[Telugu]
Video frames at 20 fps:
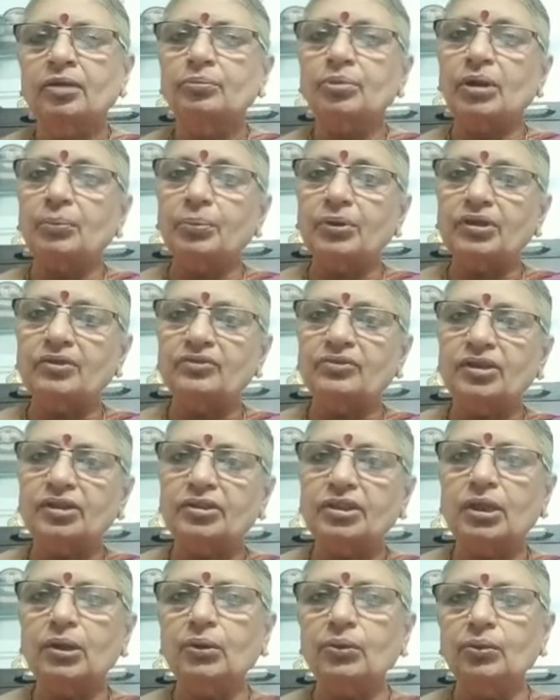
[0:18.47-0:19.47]
ప్రపంచ
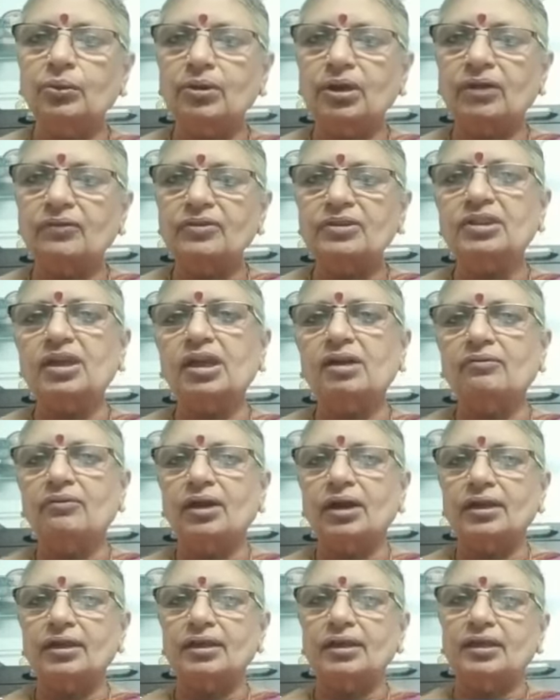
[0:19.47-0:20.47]
తెలుగు కవితా
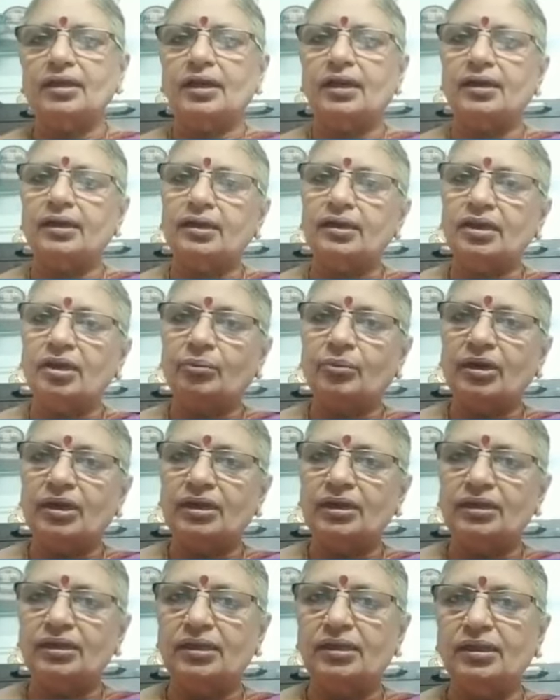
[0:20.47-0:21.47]
వాహిని
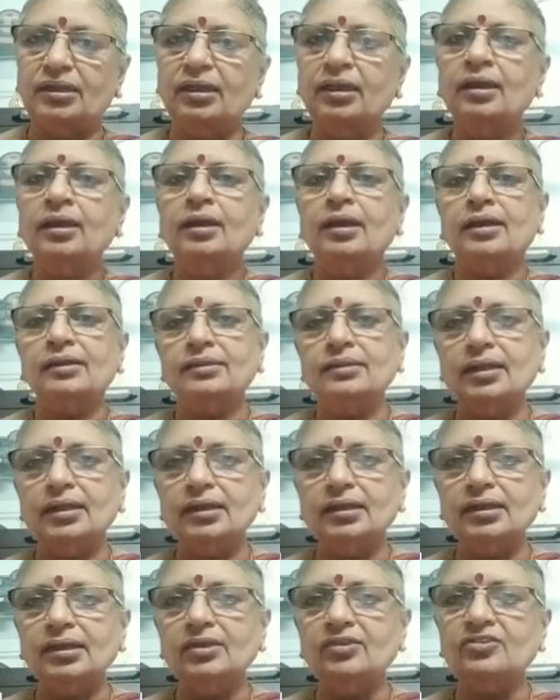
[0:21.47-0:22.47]
కార్యక్రమానికి
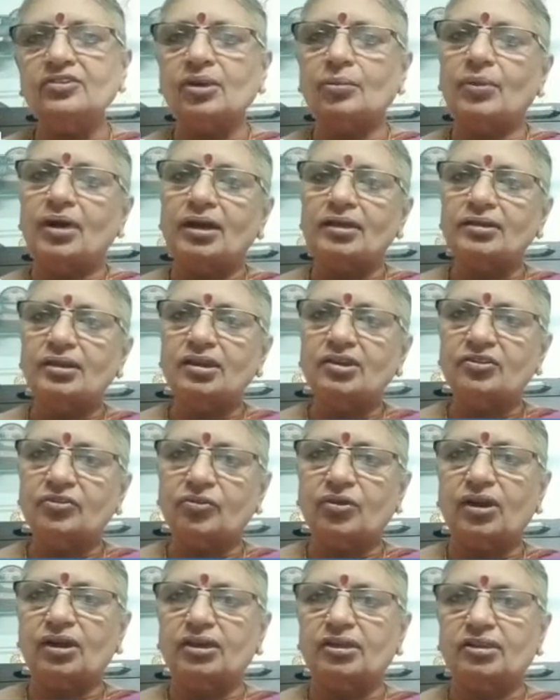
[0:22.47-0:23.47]
అందరికీ సమాదర
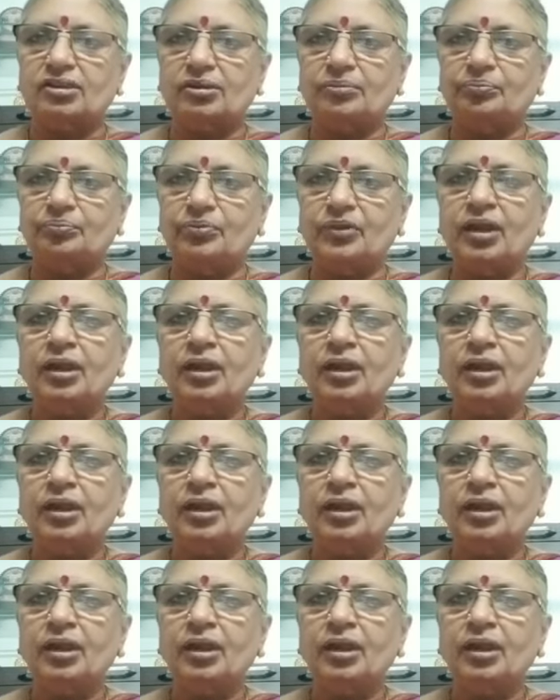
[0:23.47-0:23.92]
స్వాగతం